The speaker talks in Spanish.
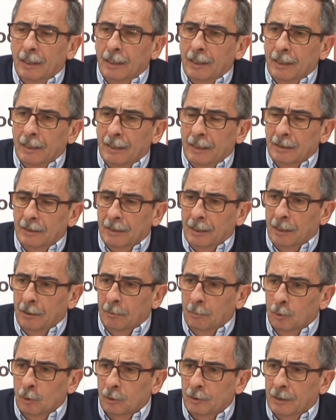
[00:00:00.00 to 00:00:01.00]
eh, que
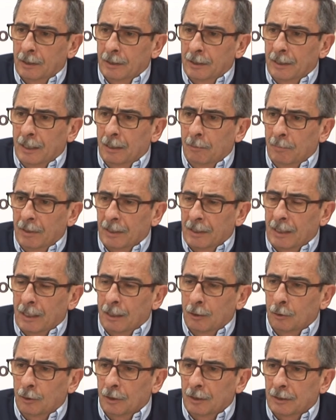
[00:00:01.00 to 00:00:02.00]
tenemos en el
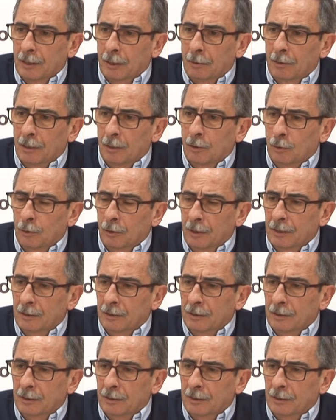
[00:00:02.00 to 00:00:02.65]
mercado de trabajo